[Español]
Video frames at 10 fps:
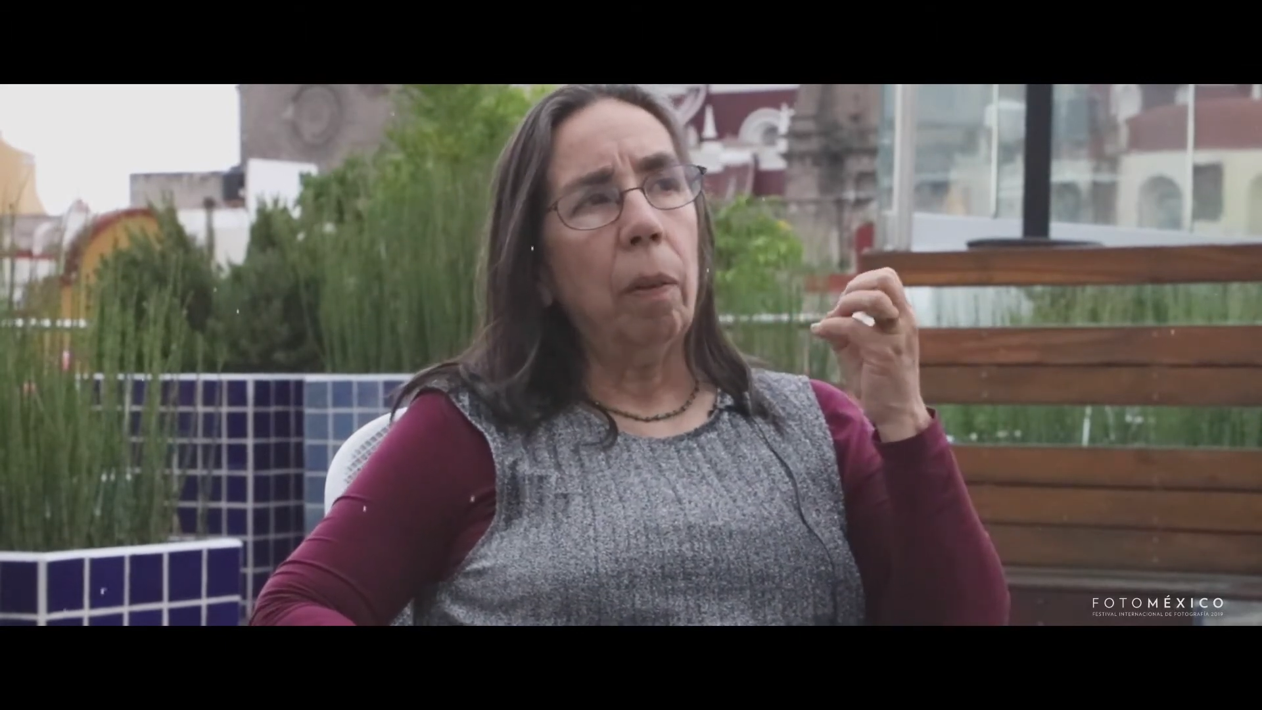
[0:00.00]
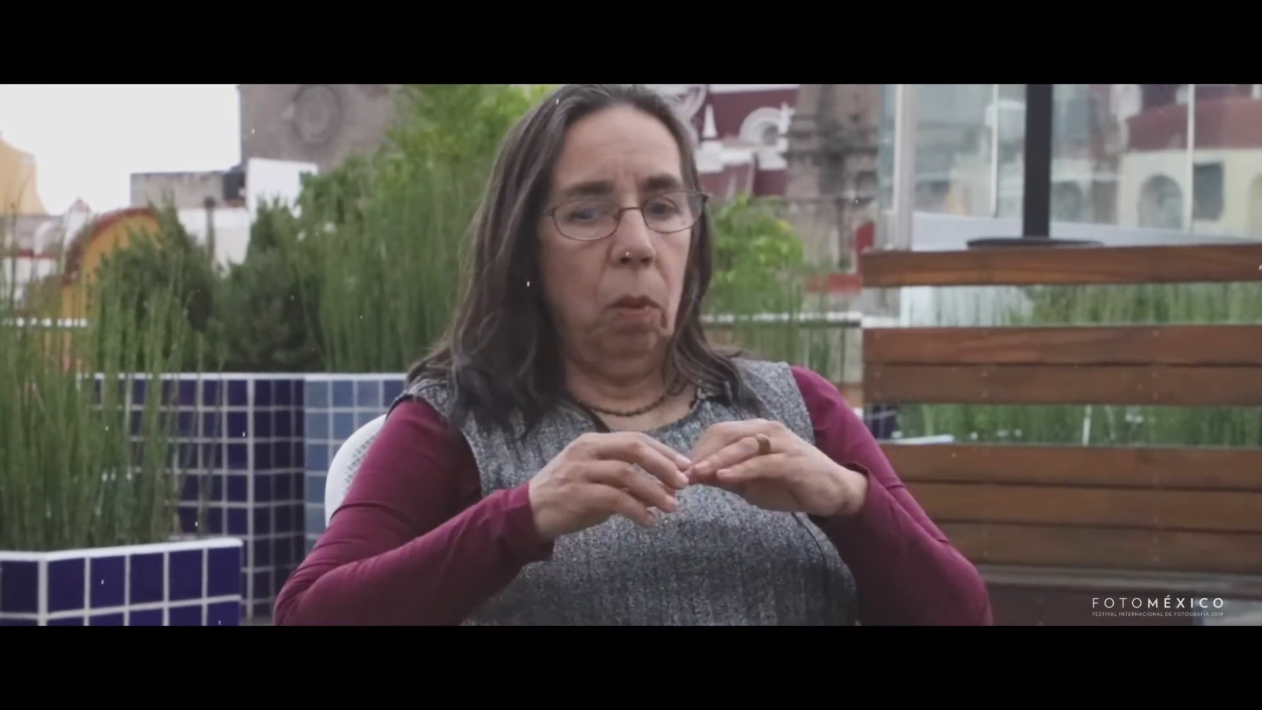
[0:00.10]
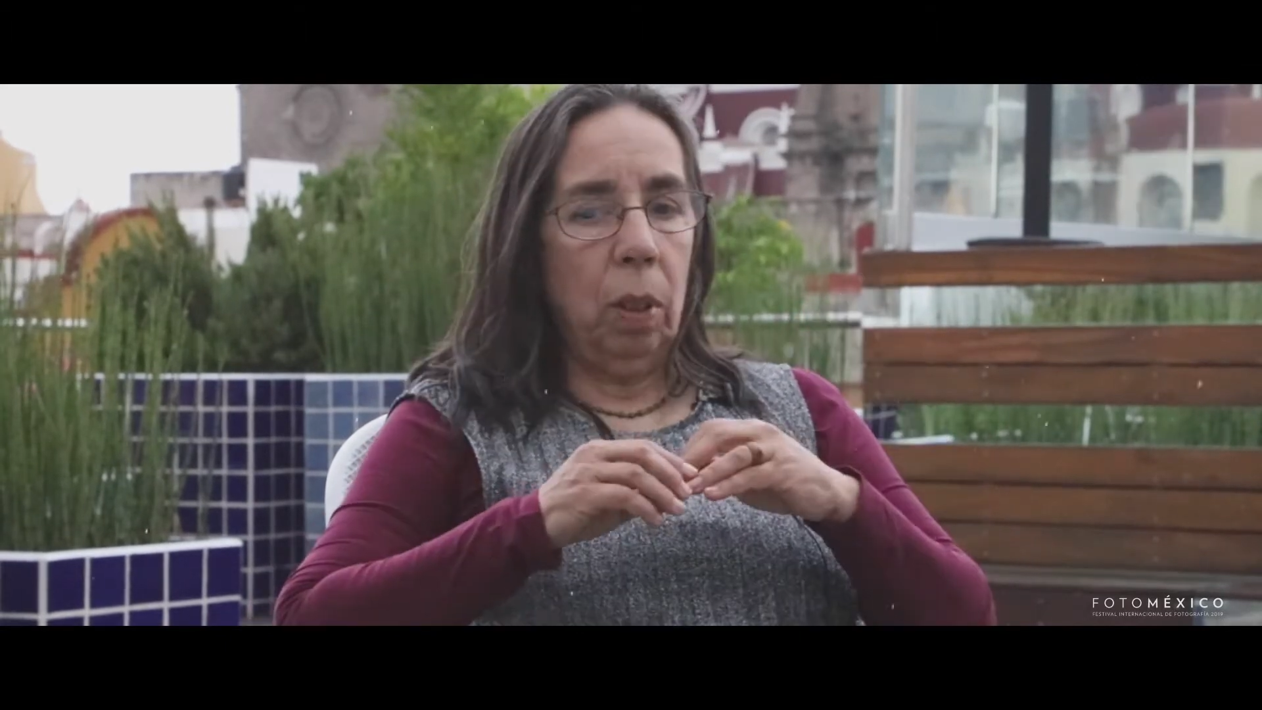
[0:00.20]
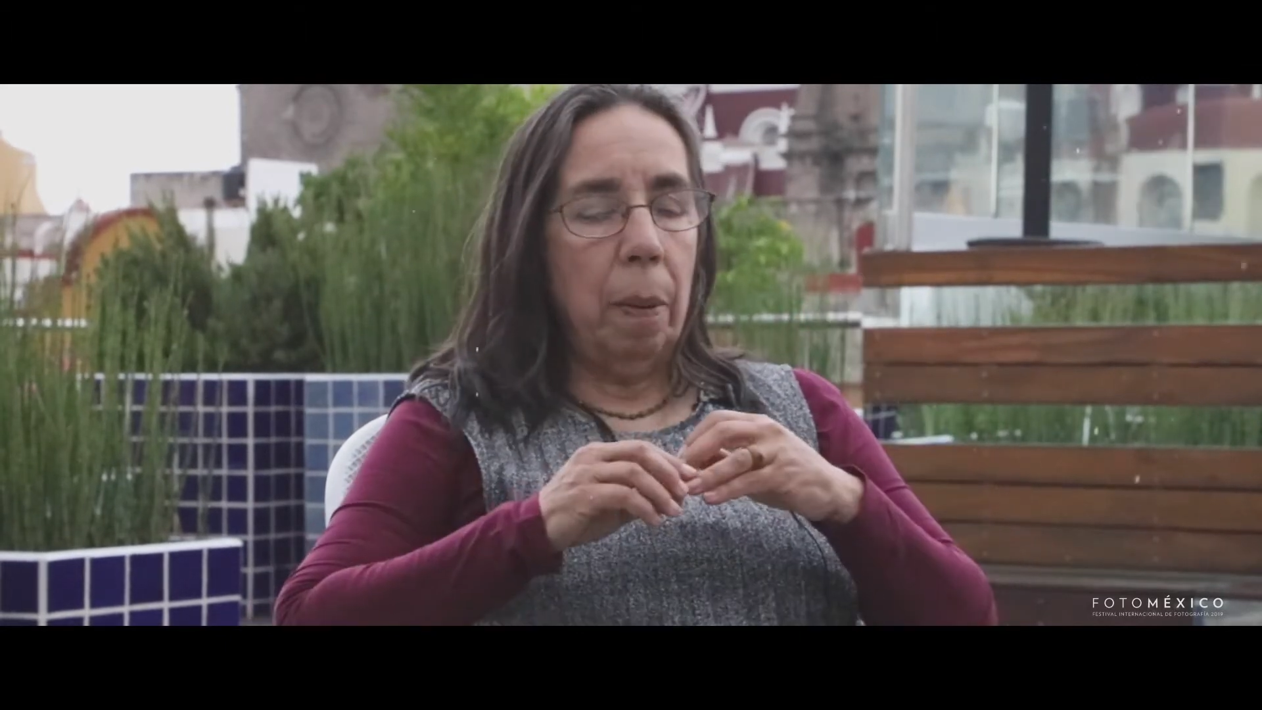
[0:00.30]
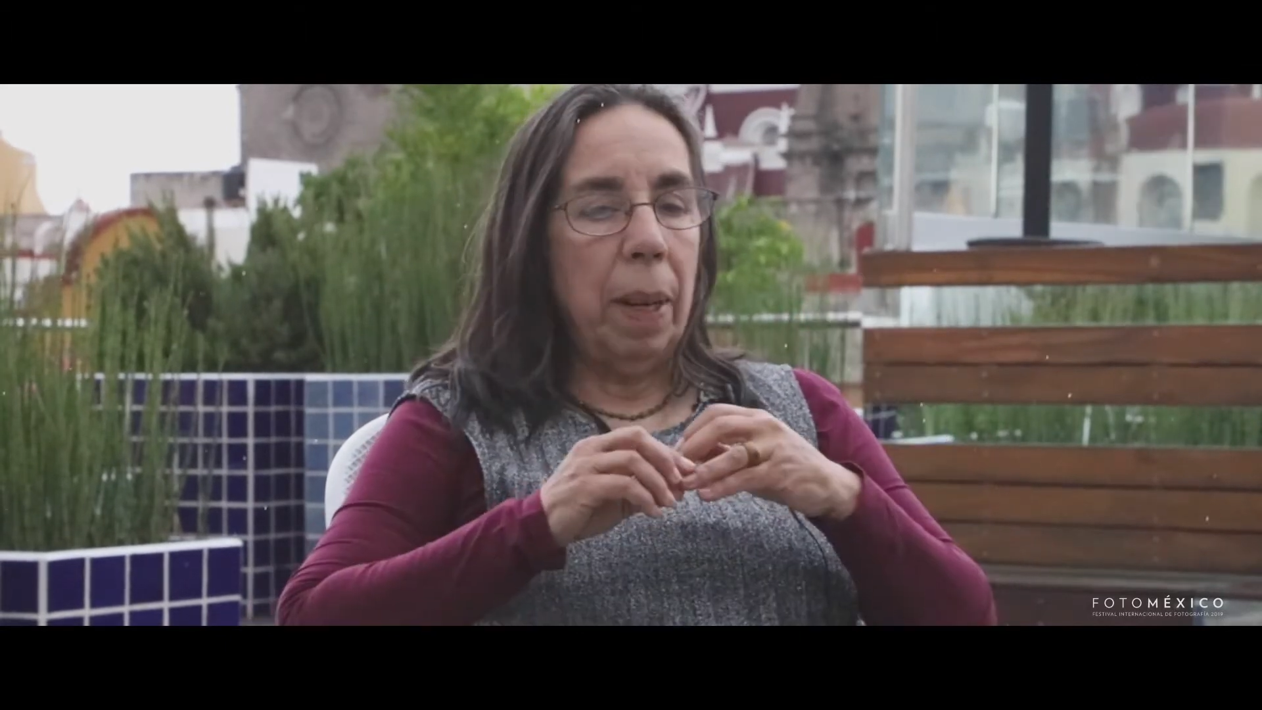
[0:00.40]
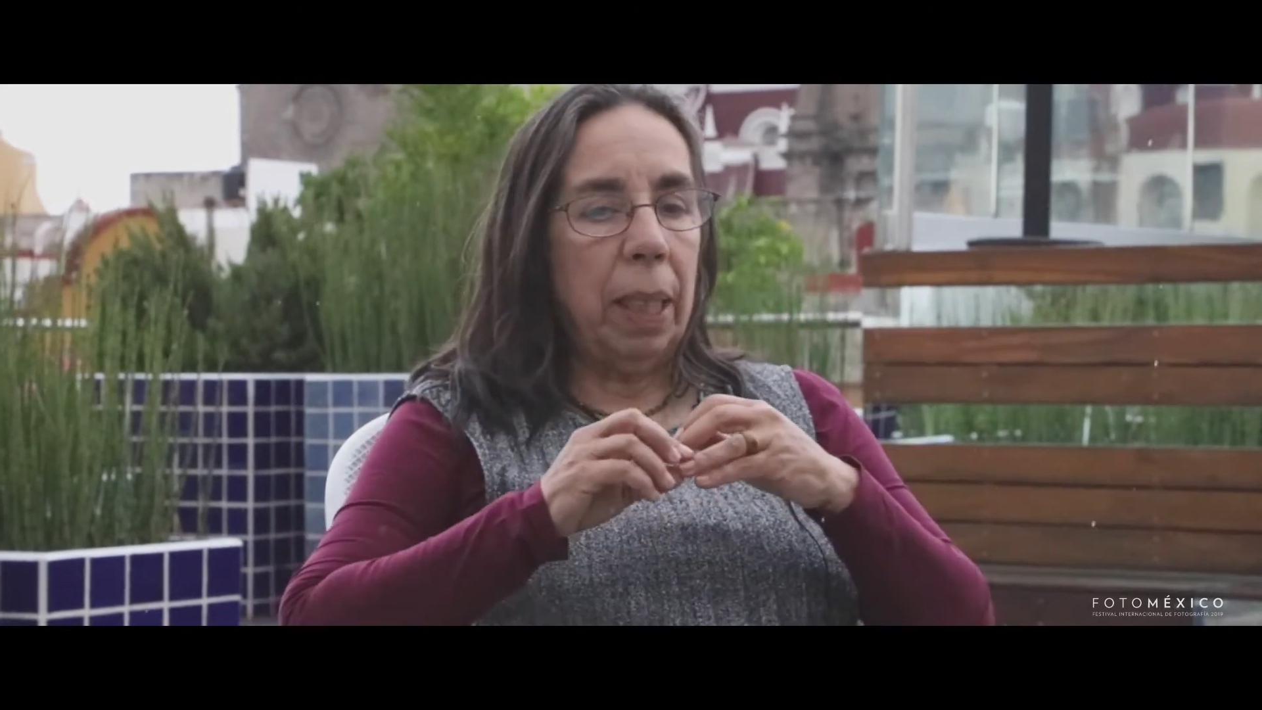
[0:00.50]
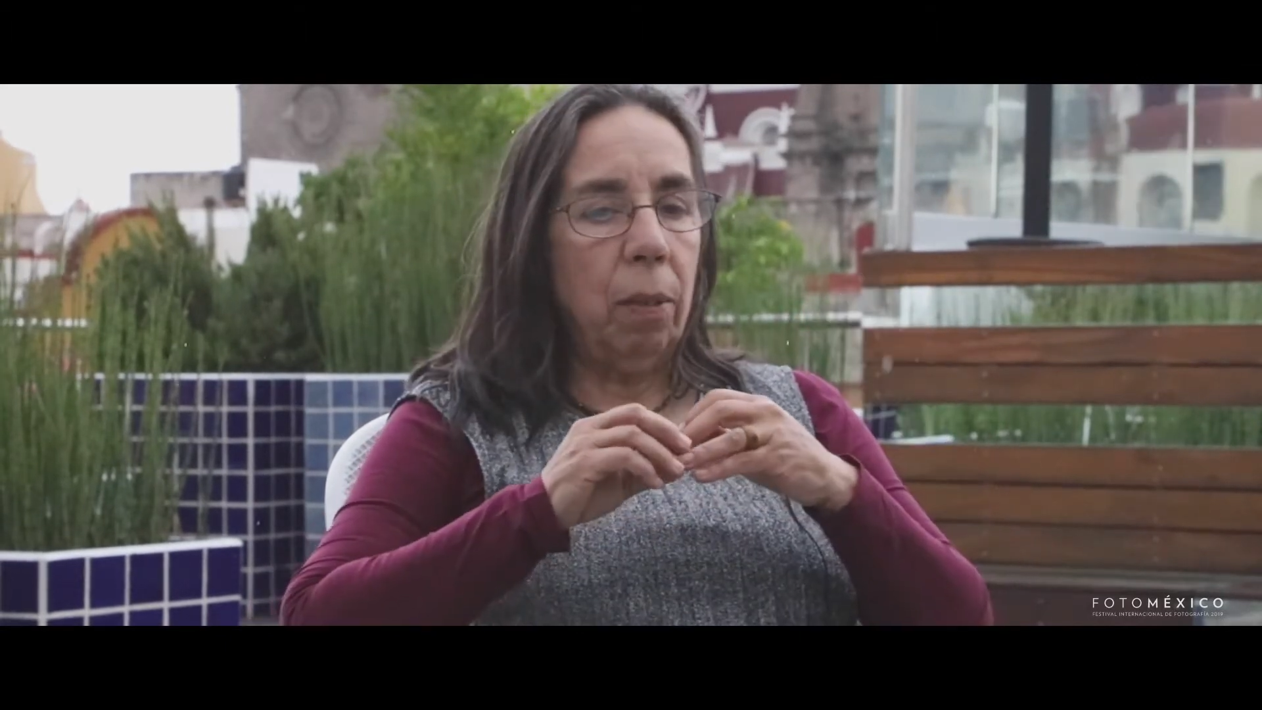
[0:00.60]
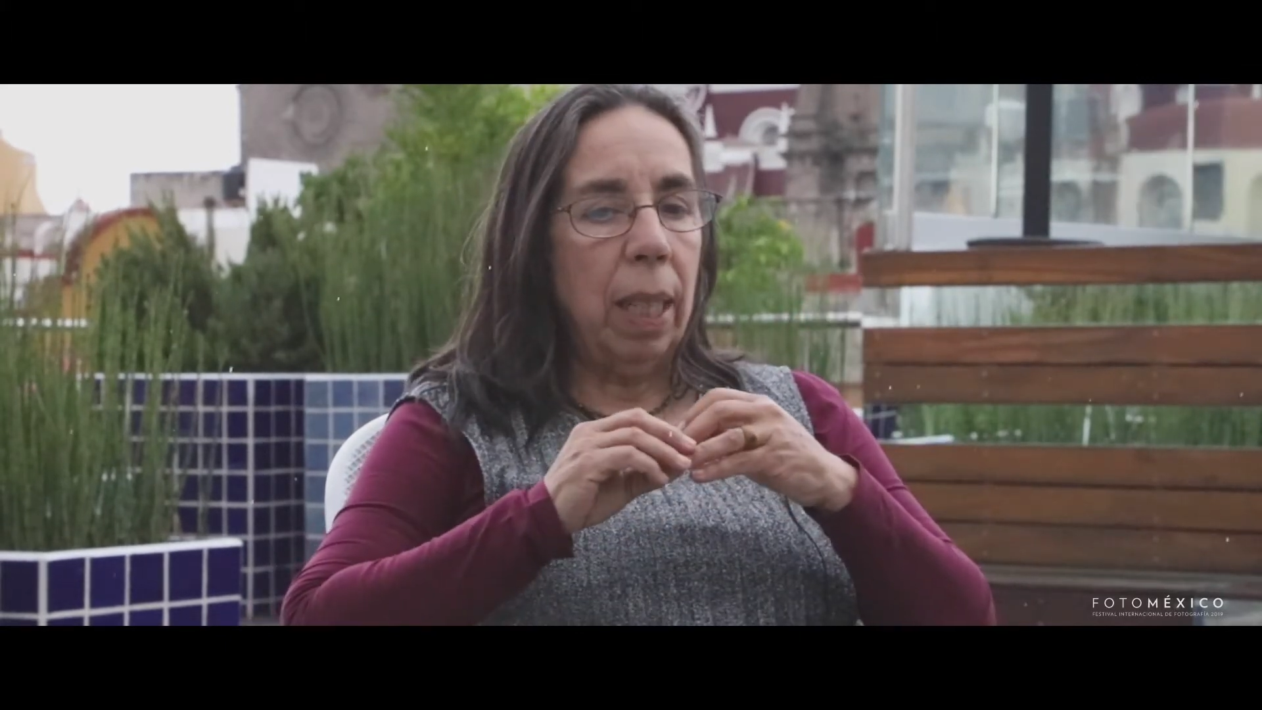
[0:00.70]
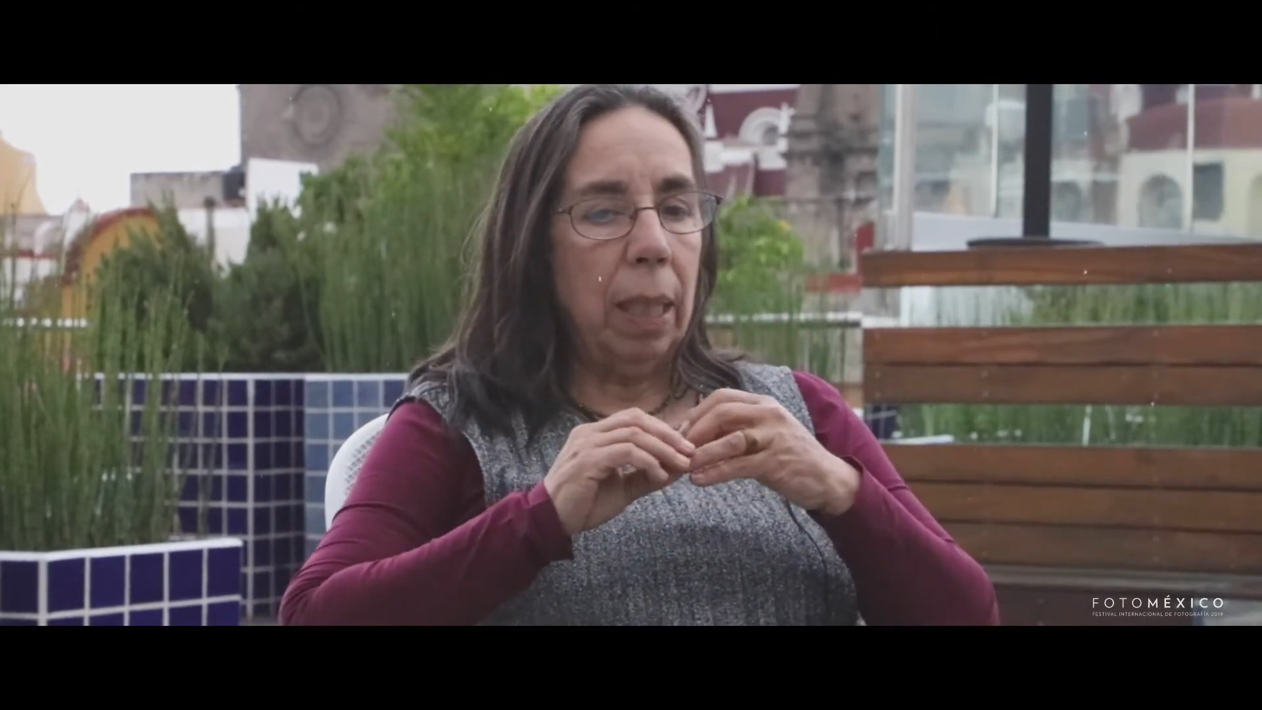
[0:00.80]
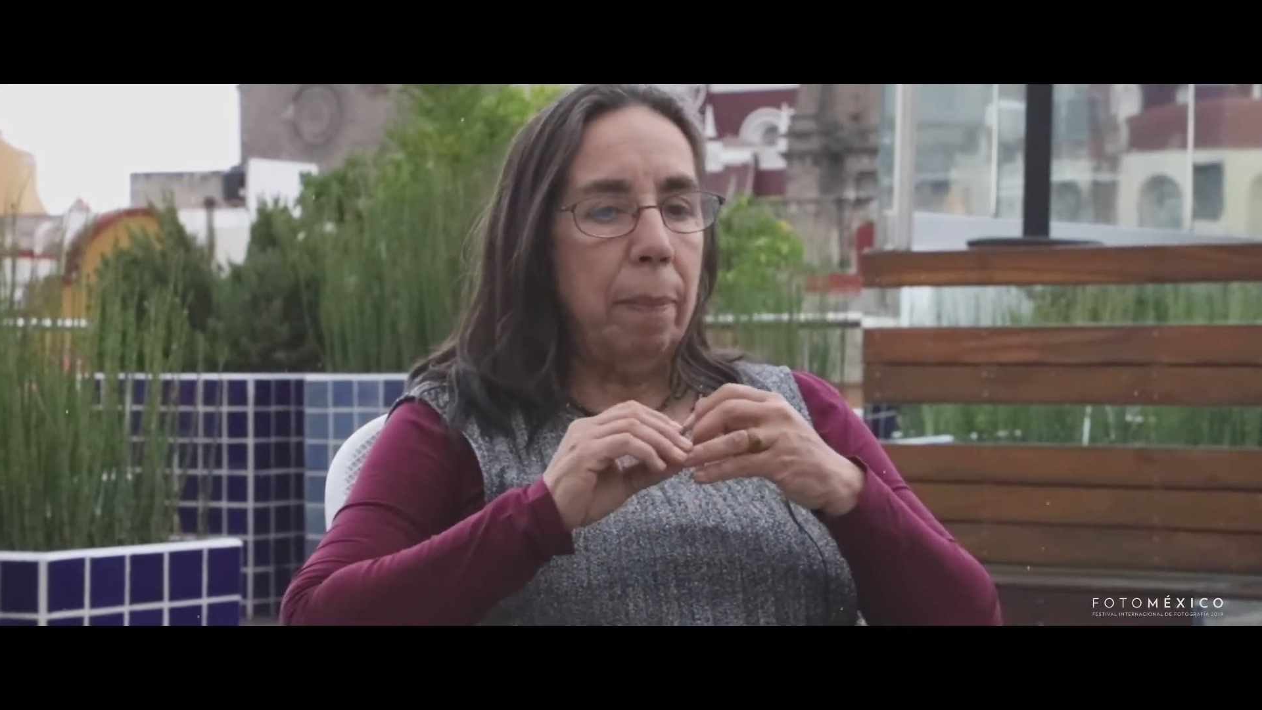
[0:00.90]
O sea, más que una